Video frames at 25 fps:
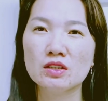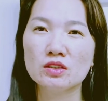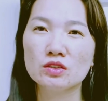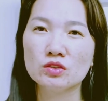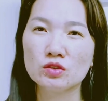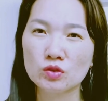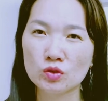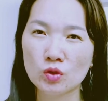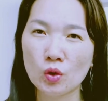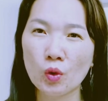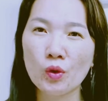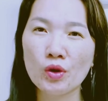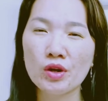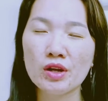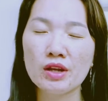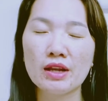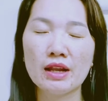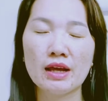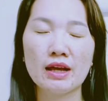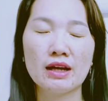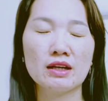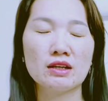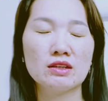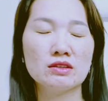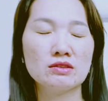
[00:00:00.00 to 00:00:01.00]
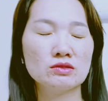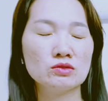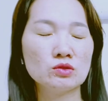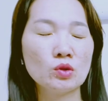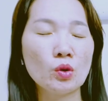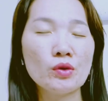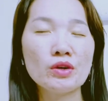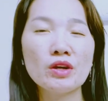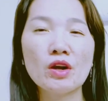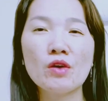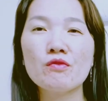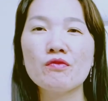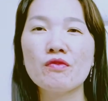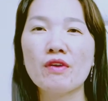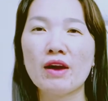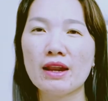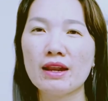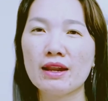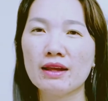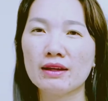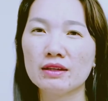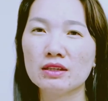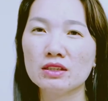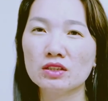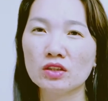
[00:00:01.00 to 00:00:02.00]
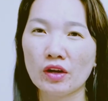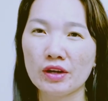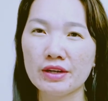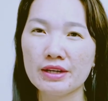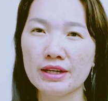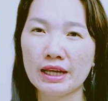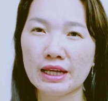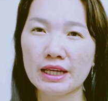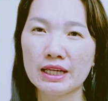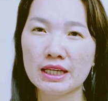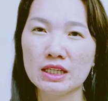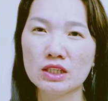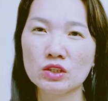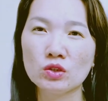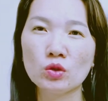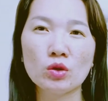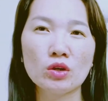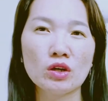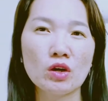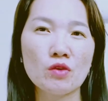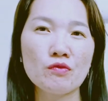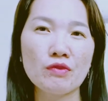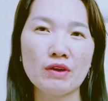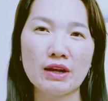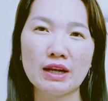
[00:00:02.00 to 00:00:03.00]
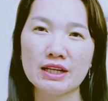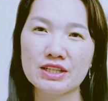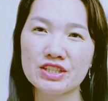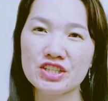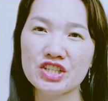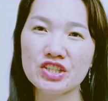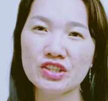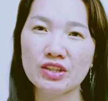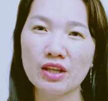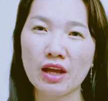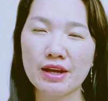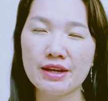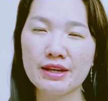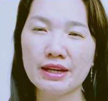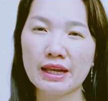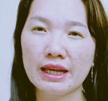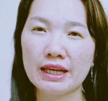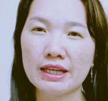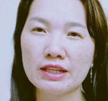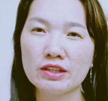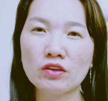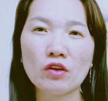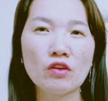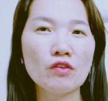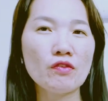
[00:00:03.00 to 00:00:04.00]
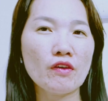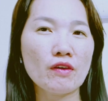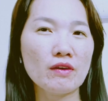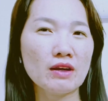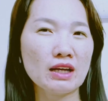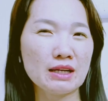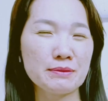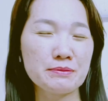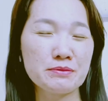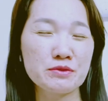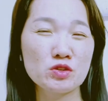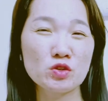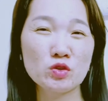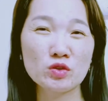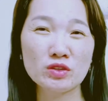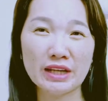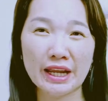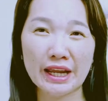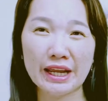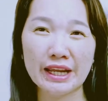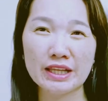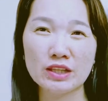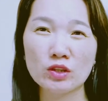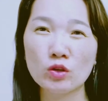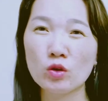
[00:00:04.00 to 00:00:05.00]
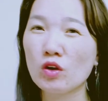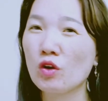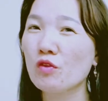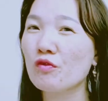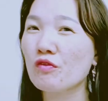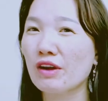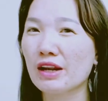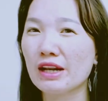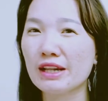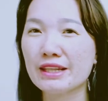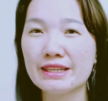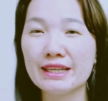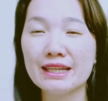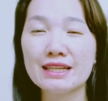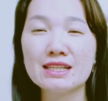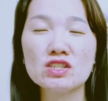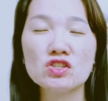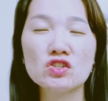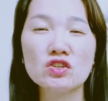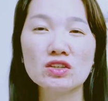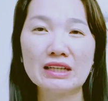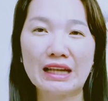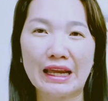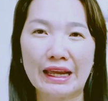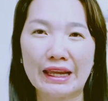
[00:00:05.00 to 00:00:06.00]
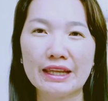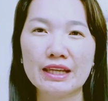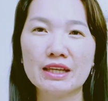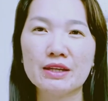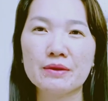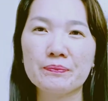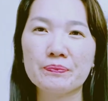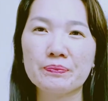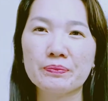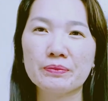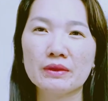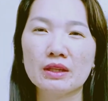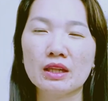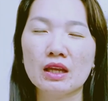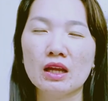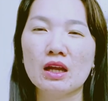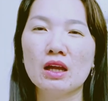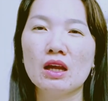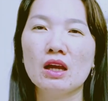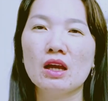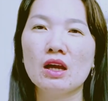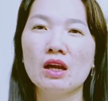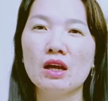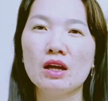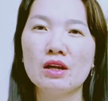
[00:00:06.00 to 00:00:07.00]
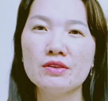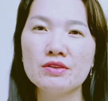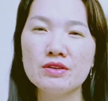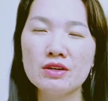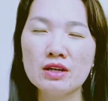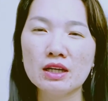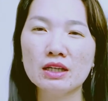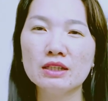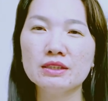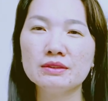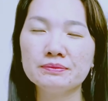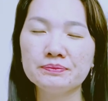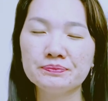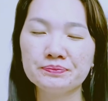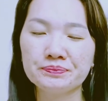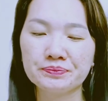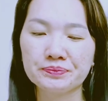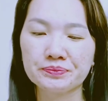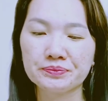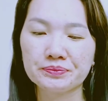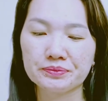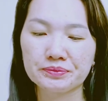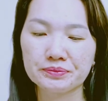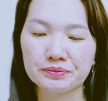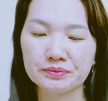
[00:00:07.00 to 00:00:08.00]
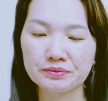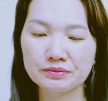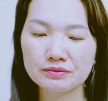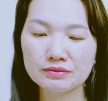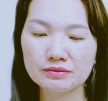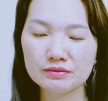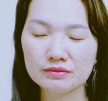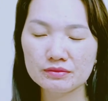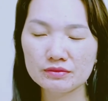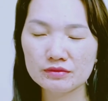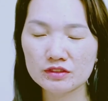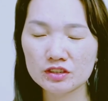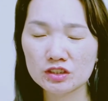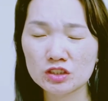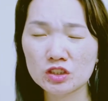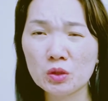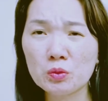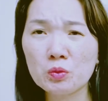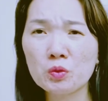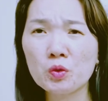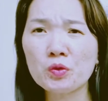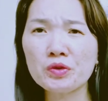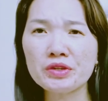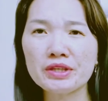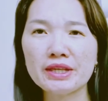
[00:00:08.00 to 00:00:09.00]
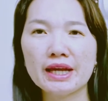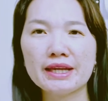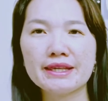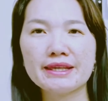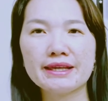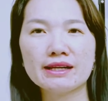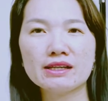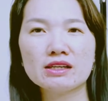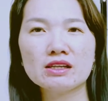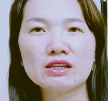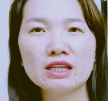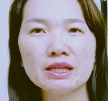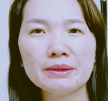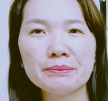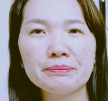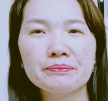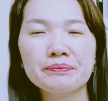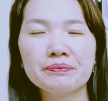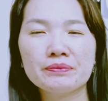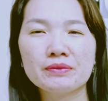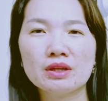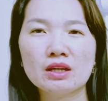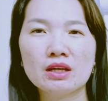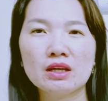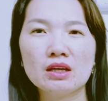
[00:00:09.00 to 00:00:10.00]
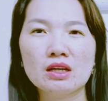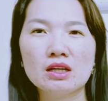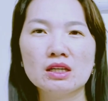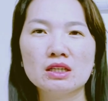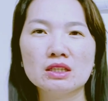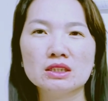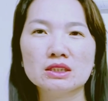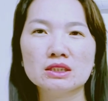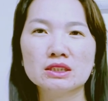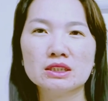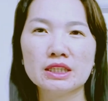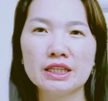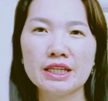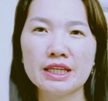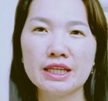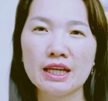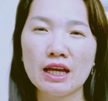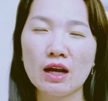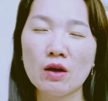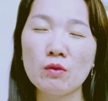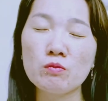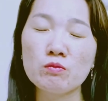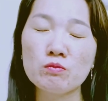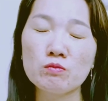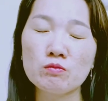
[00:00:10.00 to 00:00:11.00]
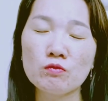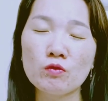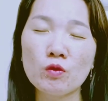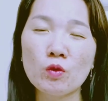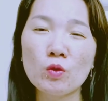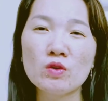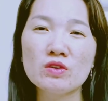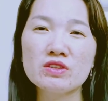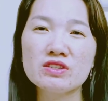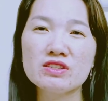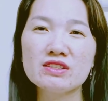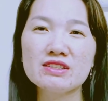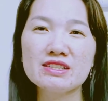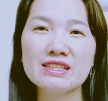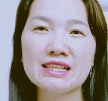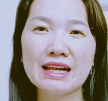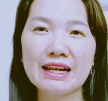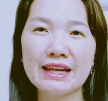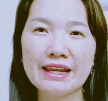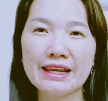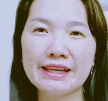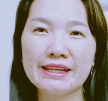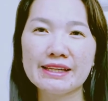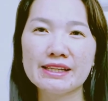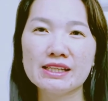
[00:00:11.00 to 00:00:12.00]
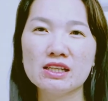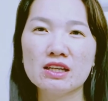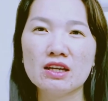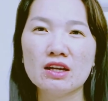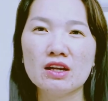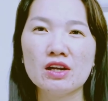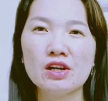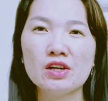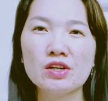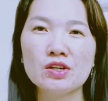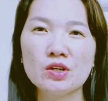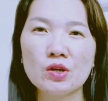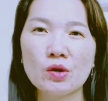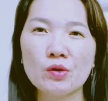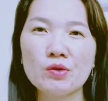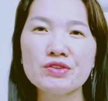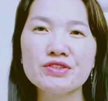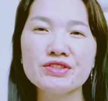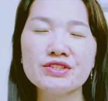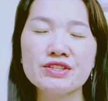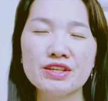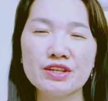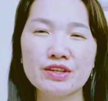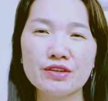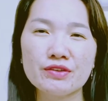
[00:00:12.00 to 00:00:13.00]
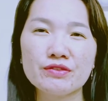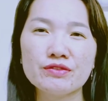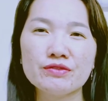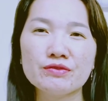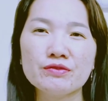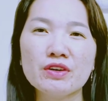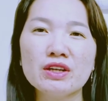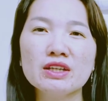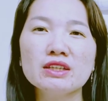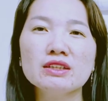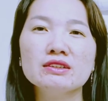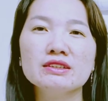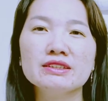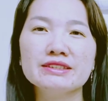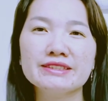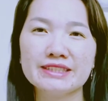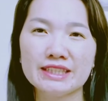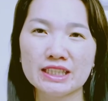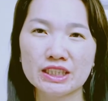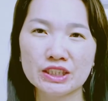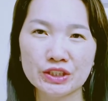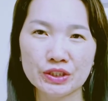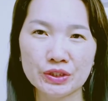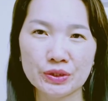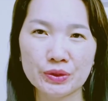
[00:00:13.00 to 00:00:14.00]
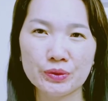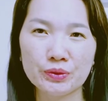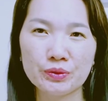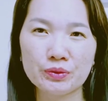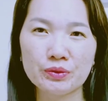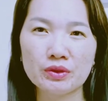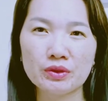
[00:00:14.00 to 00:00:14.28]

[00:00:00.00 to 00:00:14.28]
tôi là tôi không phải là cơ thể này tôi không phải là trí tuệ này tôi phần cảm xúc này tôi không phải là danh xưng này nên trong cuốn nhà giả kim thì ông vua xứ Salen nói chuyện với người Trăng Kiều